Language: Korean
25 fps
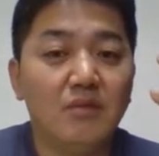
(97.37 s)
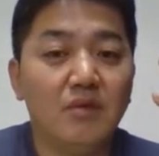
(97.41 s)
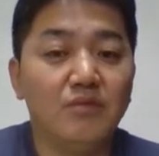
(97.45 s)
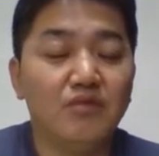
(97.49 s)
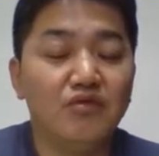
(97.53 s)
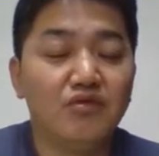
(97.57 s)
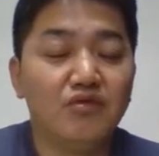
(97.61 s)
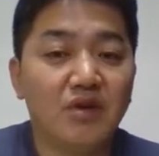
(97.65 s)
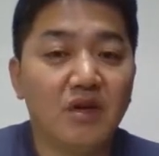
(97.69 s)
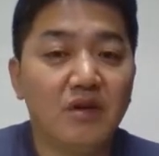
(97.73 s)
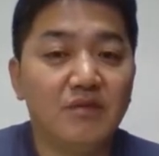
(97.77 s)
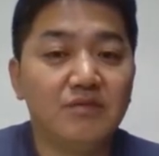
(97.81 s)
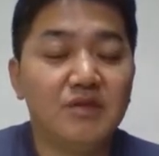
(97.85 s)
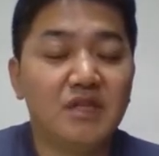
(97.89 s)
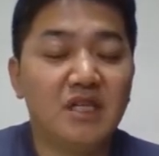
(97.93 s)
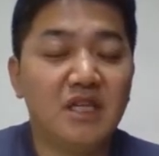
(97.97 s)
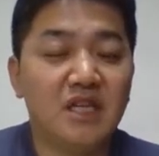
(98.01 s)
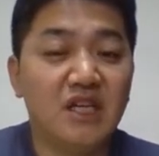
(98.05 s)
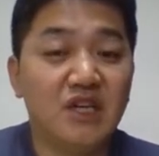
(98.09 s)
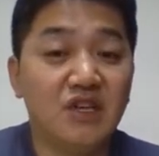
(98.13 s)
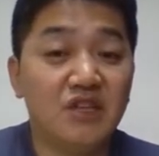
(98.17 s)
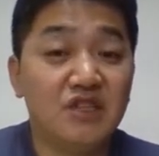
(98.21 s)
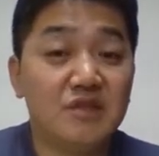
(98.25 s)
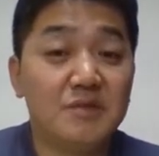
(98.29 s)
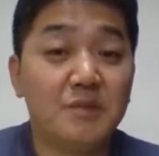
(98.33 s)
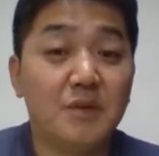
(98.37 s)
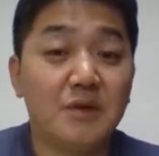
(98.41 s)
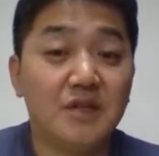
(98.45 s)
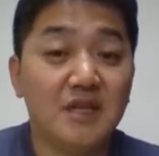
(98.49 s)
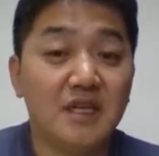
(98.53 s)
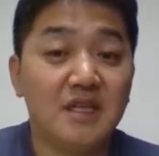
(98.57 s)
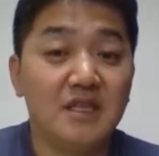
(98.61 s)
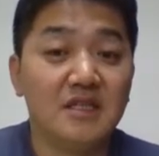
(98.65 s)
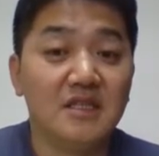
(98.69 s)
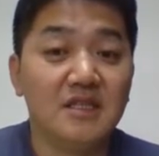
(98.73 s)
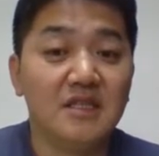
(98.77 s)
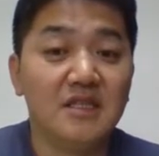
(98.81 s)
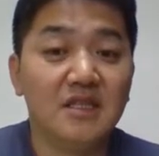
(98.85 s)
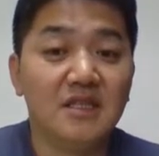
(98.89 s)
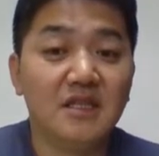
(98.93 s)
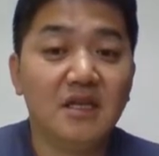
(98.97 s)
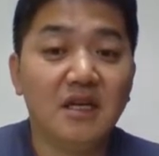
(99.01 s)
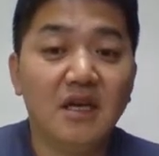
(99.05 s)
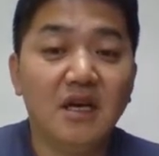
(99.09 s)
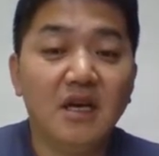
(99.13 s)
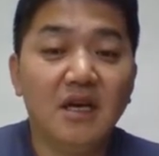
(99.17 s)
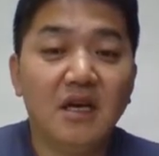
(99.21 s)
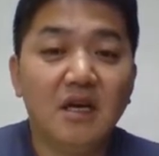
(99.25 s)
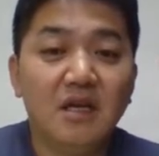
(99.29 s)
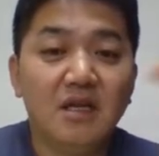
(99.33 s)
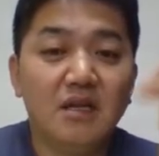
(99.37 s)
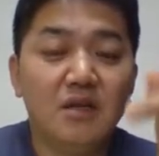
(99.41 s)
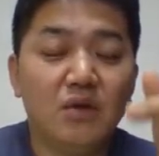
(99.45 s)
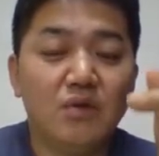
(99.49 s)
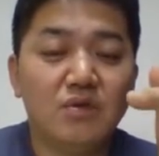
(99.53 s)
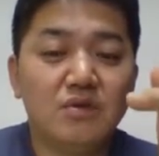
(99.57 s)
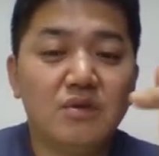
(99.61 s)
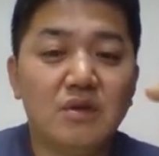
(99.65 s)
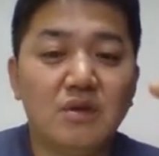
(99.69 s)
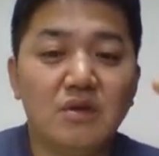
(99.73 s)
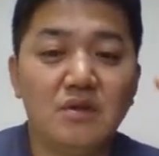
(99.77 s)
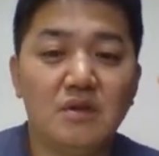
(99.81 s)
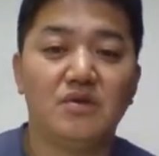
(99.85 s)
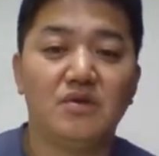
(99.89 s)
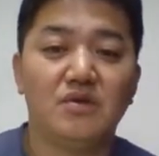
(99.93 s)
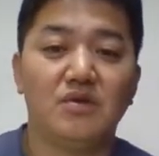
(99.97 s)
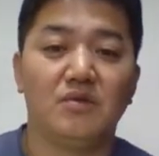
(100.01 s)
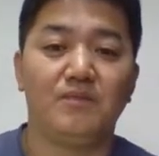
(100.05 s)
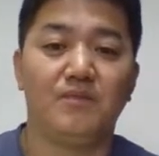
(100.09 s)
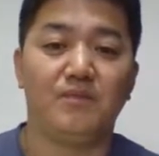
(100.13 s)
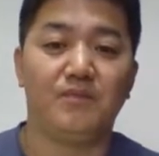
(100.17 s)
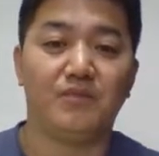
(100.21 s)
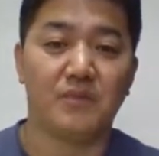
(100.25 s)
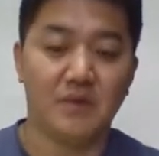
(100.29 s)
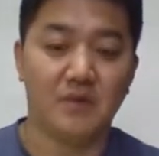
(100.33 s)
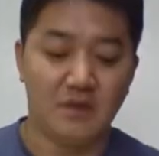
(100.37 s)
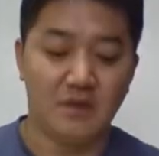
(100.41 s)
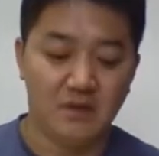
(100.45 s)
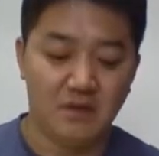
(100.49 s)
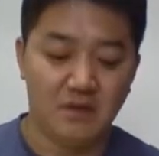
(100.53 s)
뭐, 무근함무 슬기 연습한다든지. 오늘은 좀